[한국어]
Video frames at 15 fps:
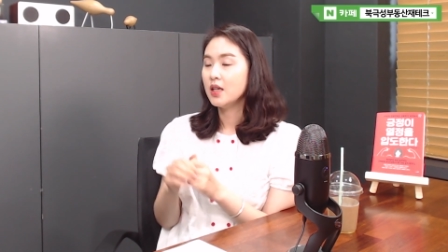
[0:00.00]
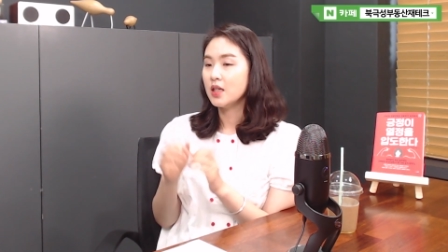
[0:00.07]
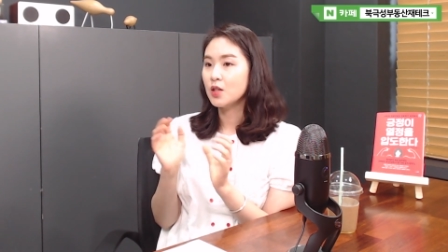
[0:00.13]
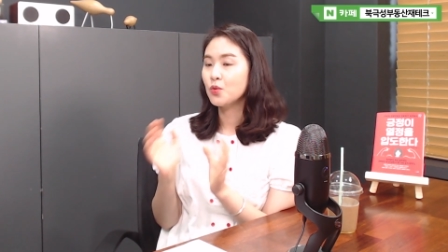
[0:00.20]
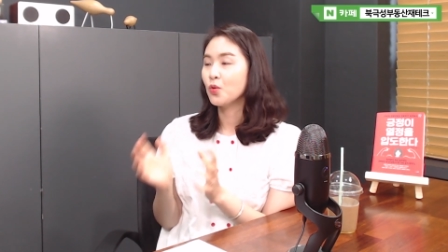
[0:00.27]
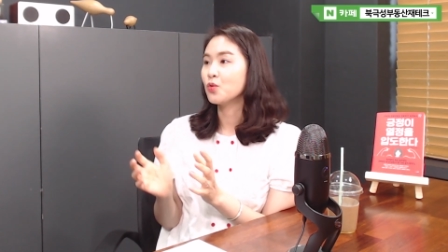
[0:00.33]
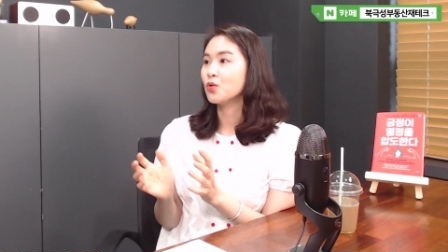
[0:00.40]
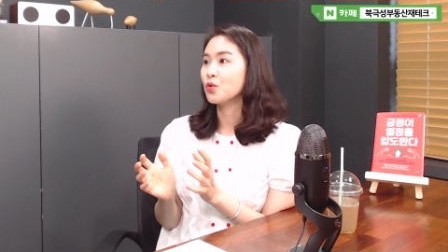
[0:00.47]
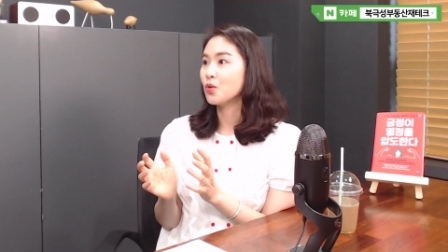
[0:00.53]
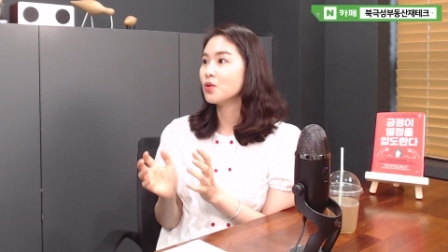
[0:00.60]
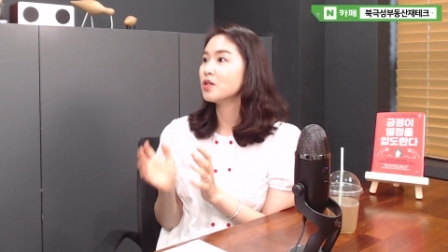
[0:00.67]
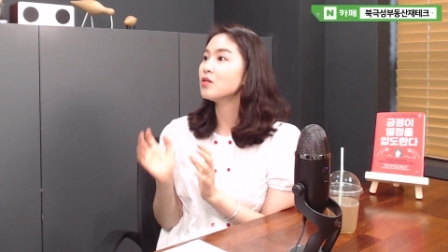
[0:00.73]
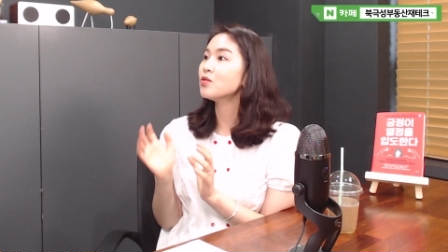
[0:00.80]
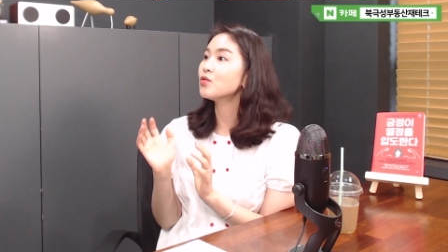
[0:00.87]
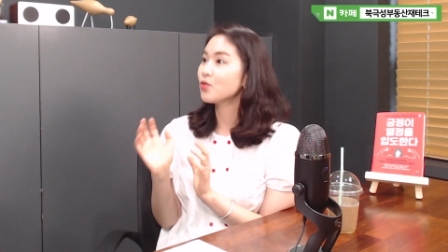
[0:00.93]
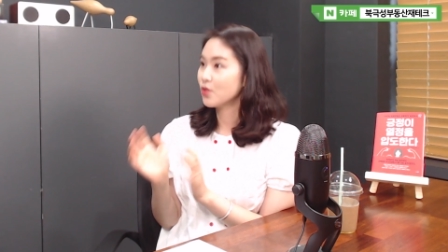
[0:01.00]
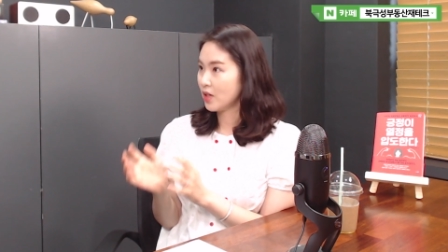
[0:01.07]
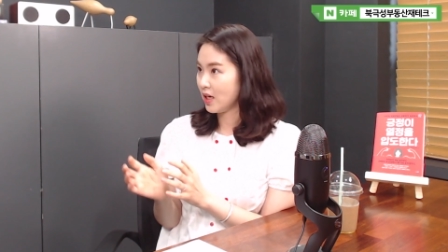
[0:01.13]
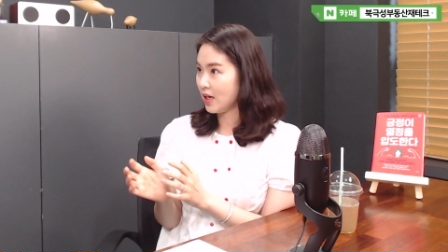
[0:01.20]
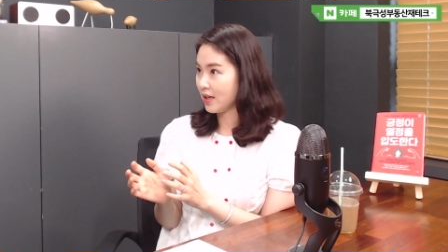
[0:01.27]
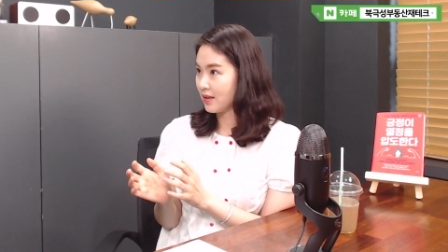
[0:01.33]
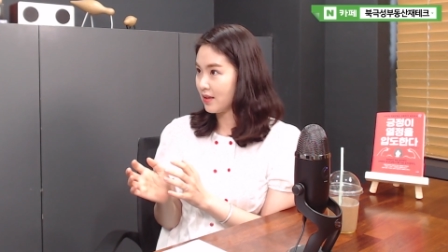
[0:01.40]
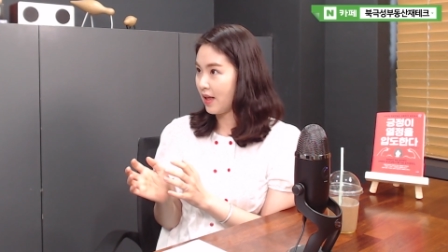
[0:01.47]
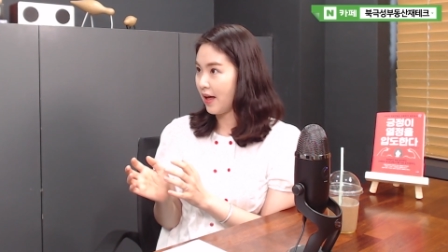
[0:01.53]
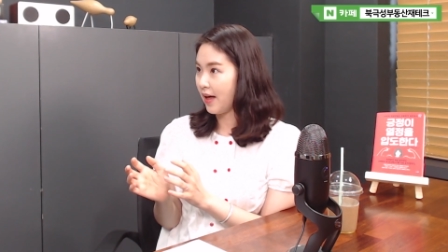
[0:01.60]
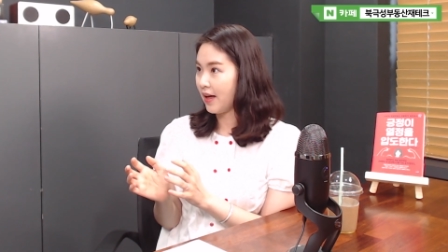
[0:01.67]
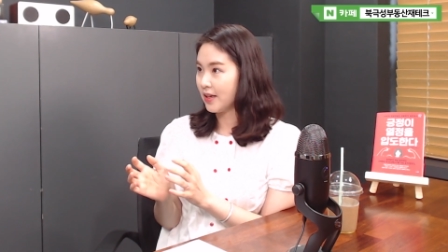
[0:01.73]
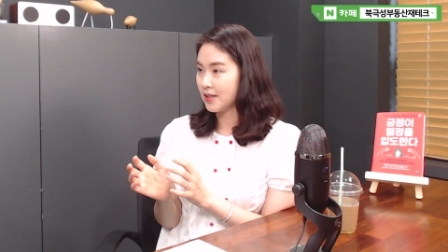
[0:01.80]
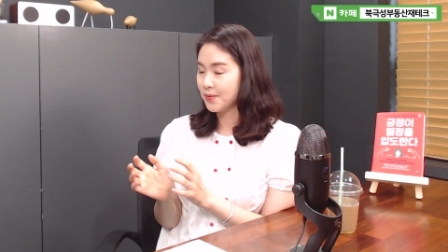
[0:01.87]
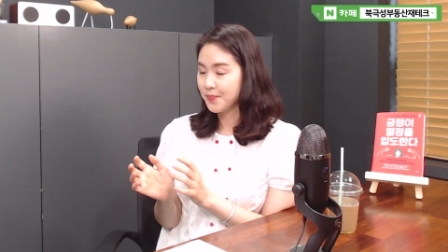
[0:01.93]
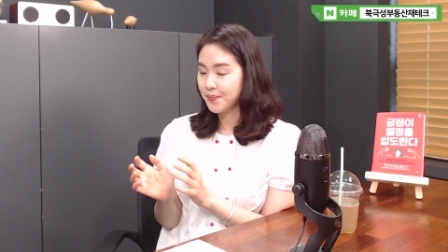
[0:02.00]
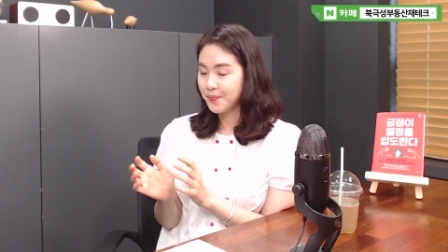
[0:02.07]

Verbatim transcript: 이 돈으로 신축을 해야겠다.